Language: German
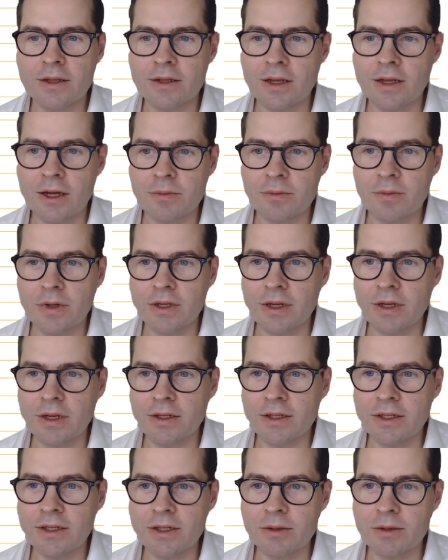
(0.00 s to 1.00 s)
Da hat man
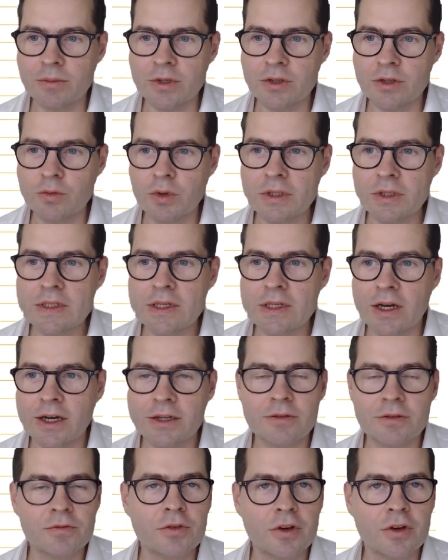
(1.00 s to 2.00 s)
dann hier mit
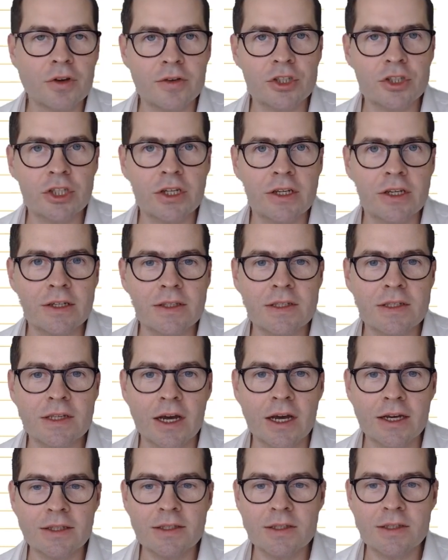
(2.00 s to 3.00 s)
Uhrzeiten für die verschiedenen
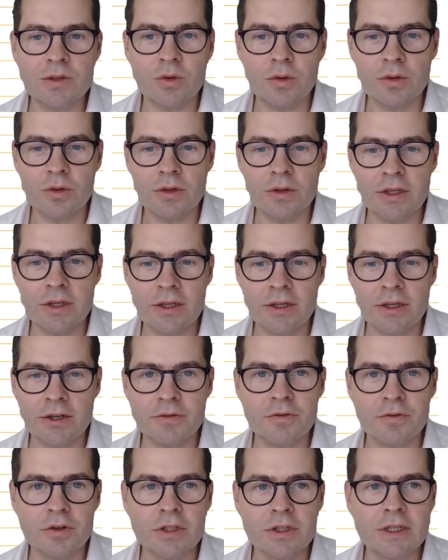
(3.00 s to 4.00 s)
Zeitzonen hier
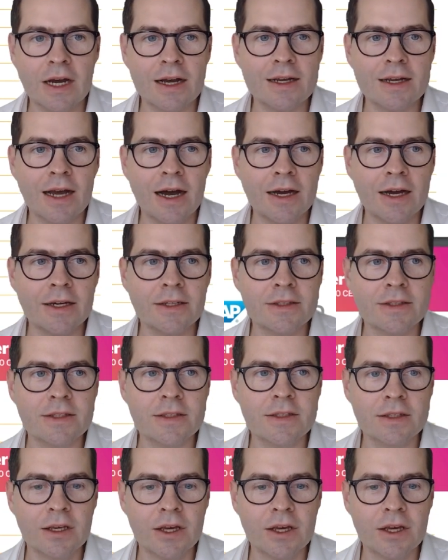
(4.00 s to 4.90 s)
für Tag 1